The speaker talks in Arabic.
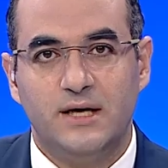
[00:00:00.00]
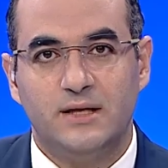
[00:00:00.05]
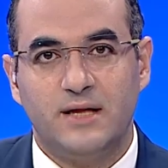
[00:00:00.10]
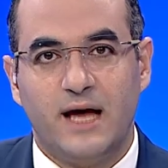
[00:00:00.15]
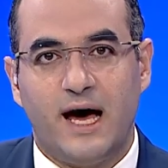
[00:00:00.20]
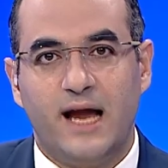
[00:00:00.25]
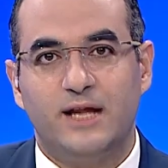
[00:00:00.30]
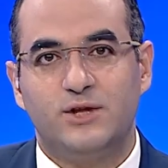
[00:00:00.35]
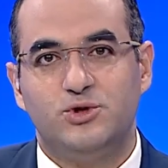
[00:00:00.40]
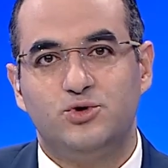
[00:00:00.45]

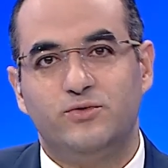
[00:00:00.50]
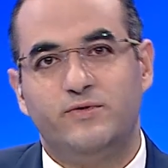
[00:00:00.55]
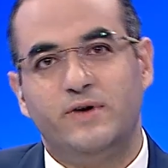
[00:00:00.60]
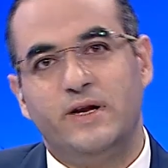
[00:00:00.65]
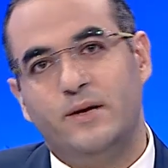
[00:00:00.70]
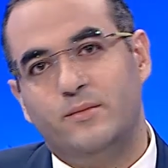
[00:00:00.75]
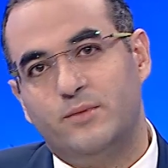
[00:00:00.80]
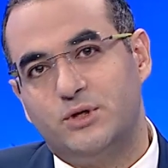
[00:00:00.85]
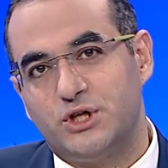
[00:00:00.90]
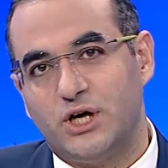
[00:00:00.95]
تعال نشوف
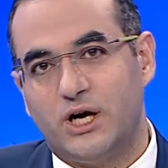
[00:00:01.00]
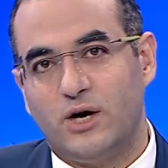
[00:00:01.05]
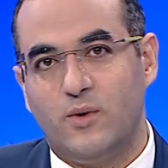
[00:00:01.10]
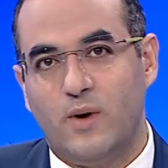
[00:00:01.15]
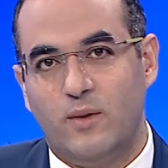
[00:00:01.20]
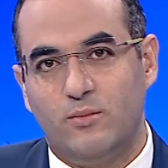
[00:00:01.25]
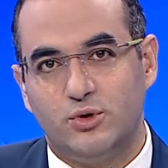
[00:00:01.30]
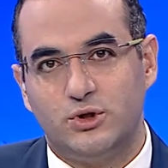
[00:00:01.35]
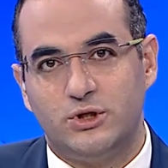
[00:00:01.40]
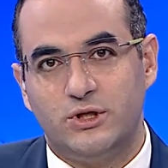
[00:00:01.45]
اللي مش
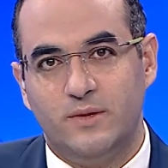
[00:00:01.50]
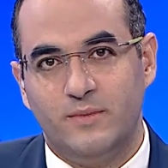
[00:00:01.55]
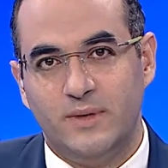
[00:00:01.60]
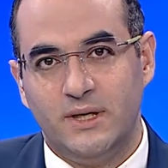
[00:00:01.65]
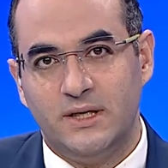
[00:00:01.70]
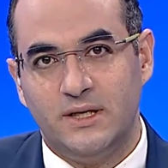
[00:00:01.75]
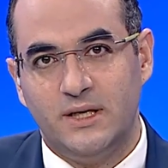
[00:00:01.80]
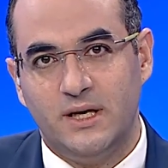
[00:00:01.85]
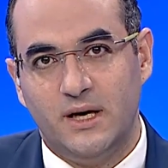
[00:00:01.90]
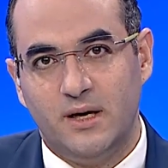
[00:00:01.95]
إخوان
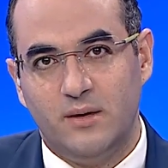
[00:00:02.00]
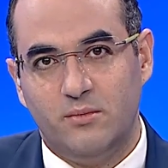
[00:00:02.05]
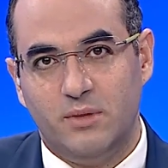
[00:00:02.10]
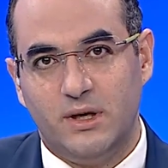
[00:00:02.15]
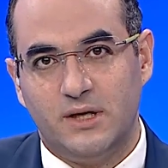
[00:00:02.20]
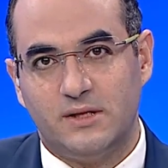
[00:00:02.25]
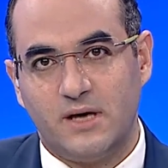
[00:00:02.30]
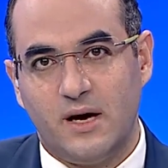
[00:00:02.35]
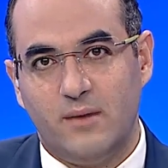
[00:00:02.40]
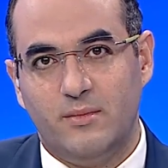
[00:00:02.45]
مسلمين
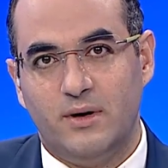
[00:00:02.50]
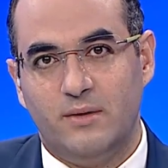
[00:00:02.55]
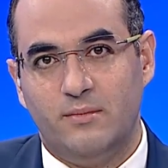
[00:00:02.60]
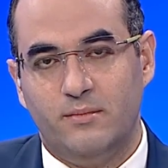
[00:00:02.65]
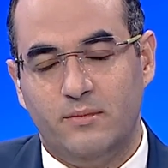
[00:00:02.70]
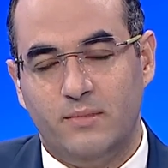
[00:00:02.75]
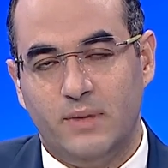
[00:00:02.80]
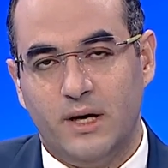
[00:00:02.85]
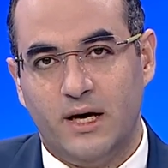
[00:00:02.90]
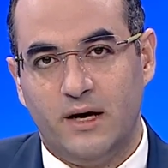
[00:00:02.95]

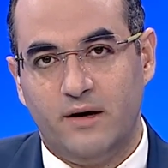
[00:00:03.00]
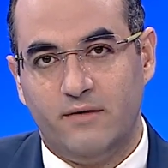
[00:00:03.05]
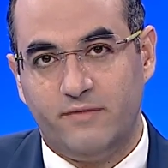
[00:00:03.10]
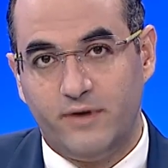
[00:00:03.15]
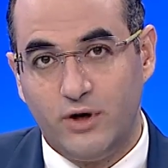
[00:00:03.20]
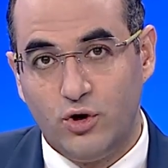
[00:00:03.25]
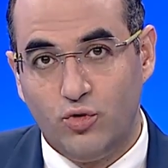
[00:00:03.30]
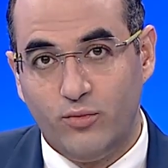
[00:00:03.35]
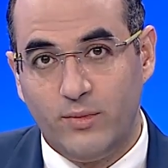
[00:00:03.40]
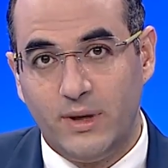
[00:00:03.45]
بيتعمل آه،
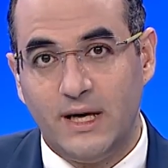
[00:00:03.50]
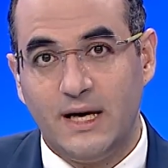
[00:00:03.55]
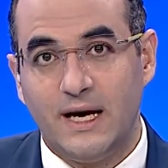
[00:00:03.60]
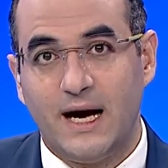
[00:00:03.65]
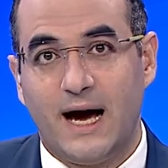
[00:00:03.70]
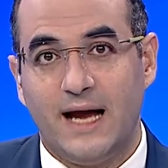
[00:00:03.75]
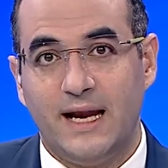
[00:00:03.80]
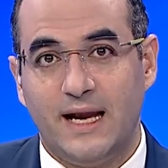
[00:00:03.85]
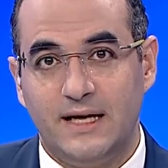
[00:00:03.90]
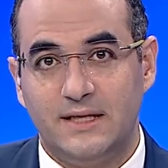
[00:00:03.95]
فيهم
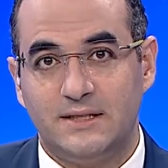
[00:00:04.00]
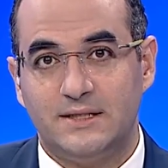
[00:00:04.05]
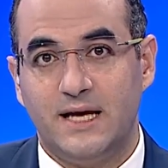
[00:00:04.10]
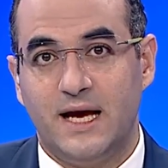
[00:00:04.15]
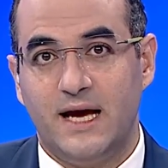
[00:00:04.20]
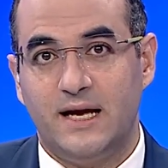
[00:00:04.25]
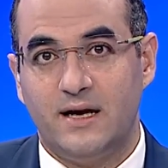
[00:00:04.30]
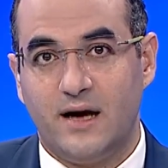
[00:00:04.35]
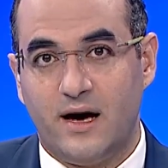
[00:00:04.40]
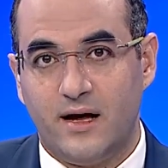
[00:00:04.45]
إيه على
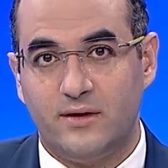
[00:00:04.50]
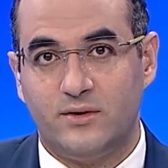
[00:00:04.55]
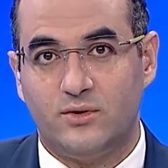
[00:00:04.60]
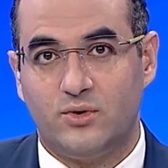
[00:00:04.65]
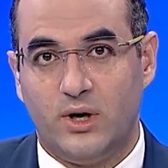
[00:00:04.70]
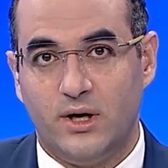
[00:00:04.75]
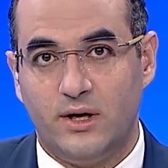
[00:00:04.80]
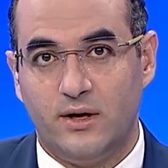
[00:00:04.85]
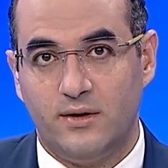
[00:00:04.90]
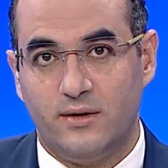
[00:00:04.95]
لسان
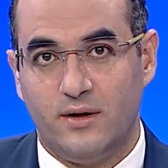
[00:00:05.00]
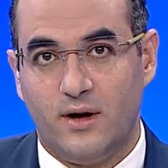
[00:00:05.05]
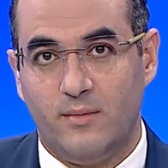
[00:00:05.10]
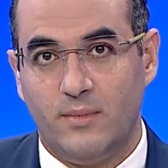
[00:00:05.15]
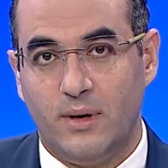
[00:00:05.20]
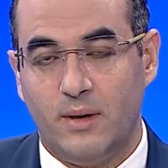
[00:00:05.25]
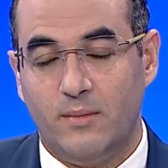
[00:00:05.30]
أذرع النظام